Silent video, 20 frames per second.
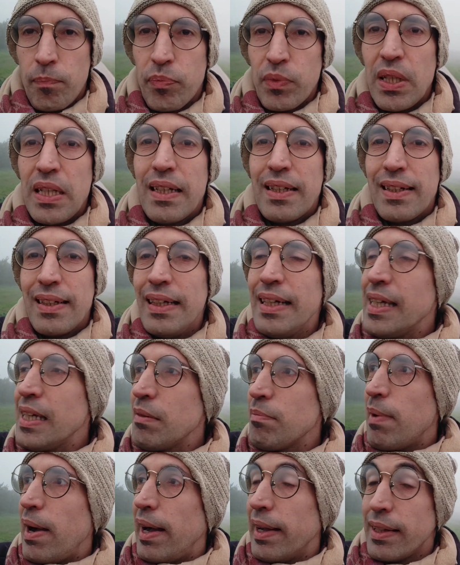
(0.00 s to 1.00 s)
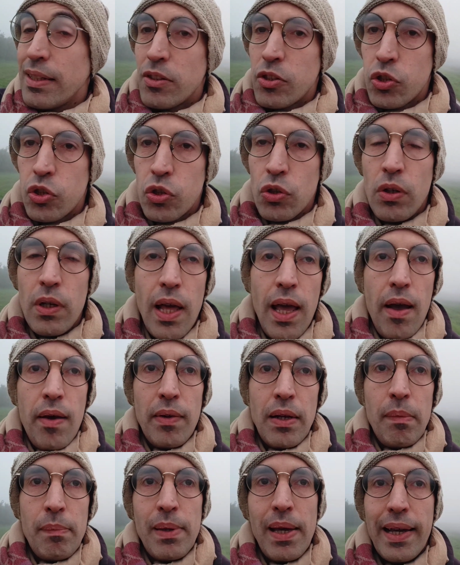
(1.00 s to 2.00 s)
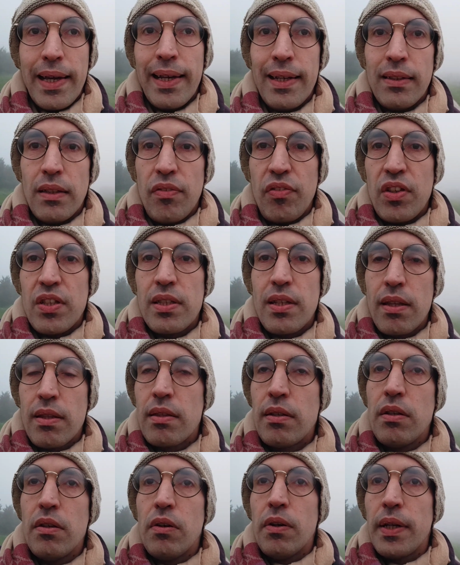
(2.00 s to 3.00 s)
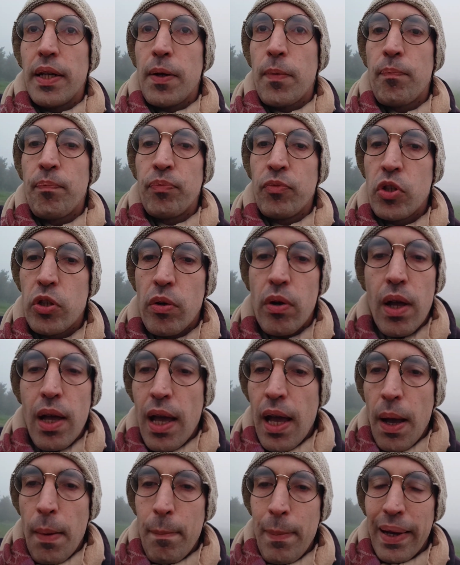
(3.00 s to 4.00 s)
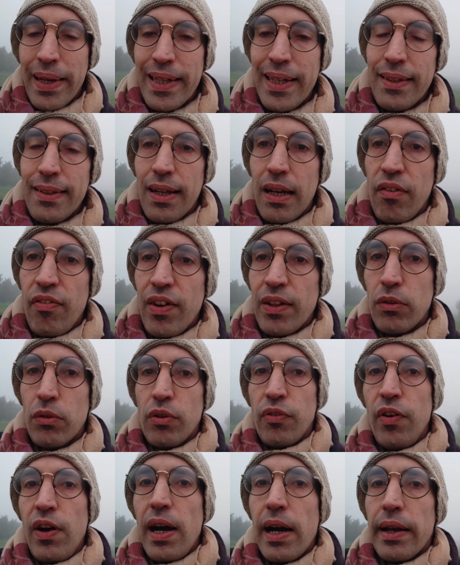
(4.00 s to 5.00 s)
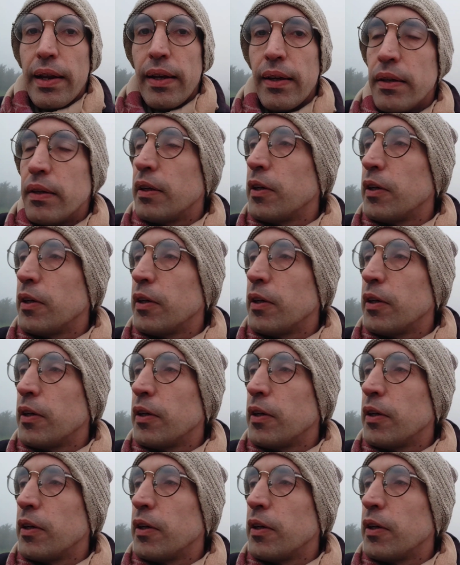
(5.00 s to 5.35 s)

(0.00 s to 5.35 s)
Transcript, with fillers: Il clima, il sole è una mia grande fissazione. Dicevo, ma chi te l'ha fatto fare?